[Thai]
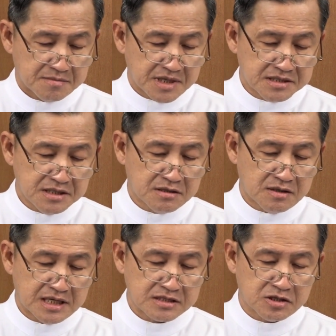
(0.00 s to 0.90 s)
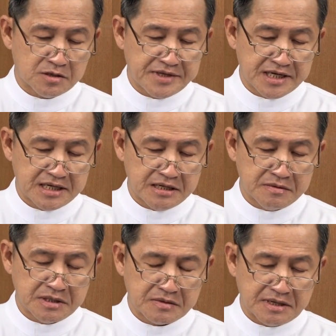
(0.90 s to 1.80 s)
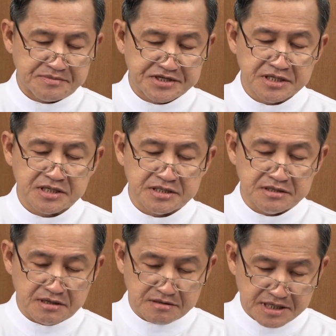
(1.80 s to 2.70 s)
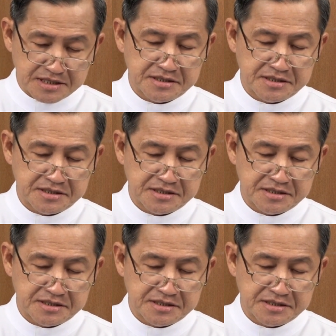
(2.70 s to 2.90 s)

บางทีเราอาจตอบได้แล้วว่าความเชื่อคืออะไร